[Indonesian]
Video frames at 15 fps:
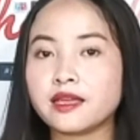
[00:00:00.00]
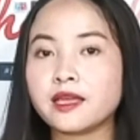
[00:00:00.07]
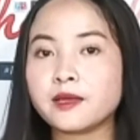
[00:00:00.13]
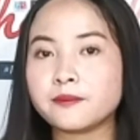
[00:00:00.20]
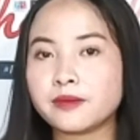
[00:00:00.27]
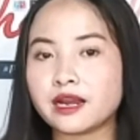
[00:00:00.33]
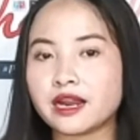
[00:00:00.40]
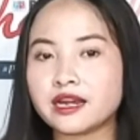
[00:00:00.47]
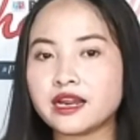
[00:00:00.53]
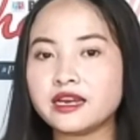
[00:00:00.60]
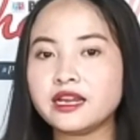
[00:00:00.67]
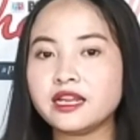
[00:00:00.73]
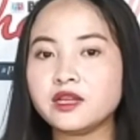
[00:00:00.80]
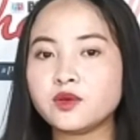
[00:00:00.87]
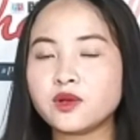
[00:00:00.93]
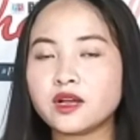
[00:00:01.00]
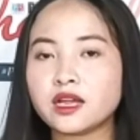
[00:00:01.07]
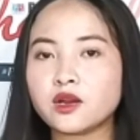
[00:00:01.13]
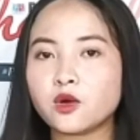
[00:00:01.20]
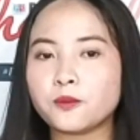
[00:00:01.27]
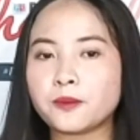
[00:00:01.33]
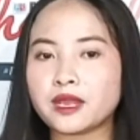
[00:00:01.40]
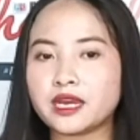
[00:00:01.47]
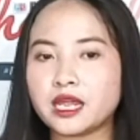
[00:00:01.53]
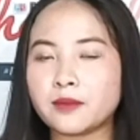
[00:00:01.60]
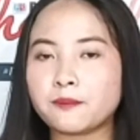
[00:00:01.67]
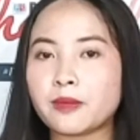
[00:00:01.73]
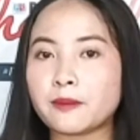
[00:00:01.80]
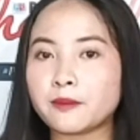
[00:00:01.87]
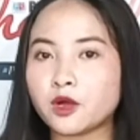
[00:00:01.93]
Berada di lingkungan OPD
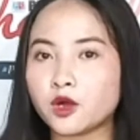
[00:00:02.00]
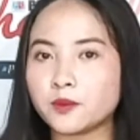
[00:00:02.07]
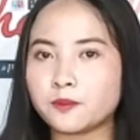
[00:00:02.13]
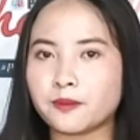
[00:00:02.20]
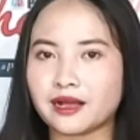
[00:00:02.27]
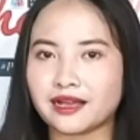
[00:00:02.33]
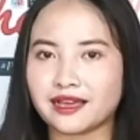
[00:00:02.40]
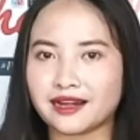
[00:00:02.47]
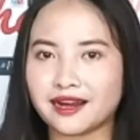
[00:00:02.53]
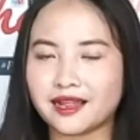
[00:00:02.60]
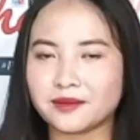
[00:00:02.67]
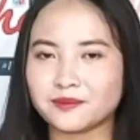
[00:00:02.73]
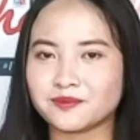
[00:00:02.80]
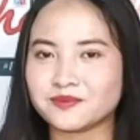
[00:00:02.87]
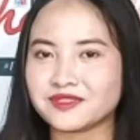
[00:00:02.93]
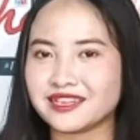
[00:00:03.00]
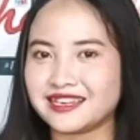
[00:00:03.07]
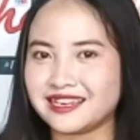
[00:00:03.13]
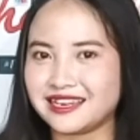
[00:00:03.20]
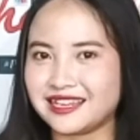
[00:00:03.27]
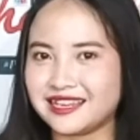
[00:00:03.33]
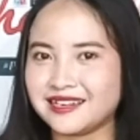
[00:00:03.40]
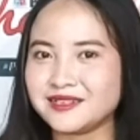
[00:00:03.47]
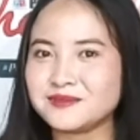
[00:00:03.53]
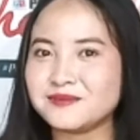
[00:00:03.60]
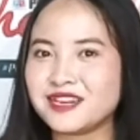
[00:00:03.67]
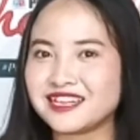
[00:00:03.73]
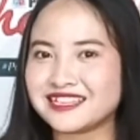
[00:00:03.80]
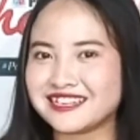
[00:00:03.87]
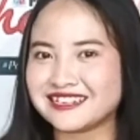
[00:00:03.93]
Pemkot Pagaralam. Ini dia
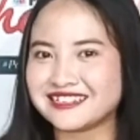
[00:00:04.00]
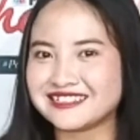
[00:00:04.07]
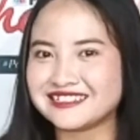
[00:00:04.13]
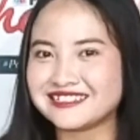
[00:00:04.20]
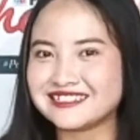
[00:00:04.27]
berita.